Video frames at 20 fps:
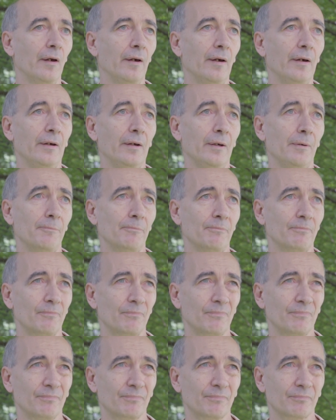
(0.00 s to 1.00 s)
Eh,
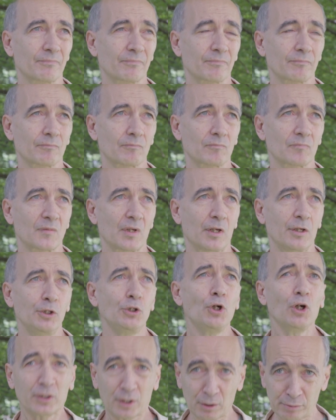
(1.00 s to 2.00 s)

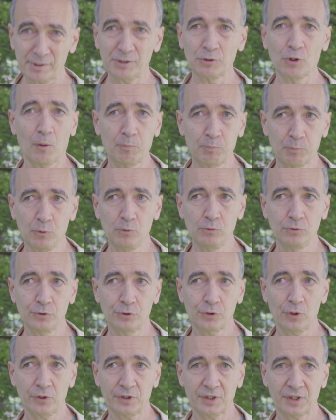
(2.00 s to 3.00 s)
io credo
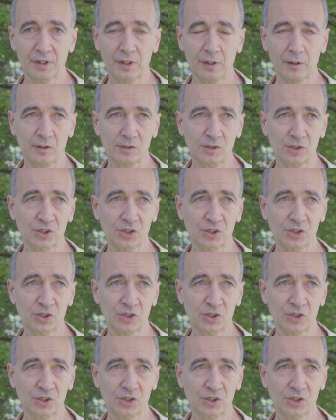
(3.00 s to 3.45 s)
appunto che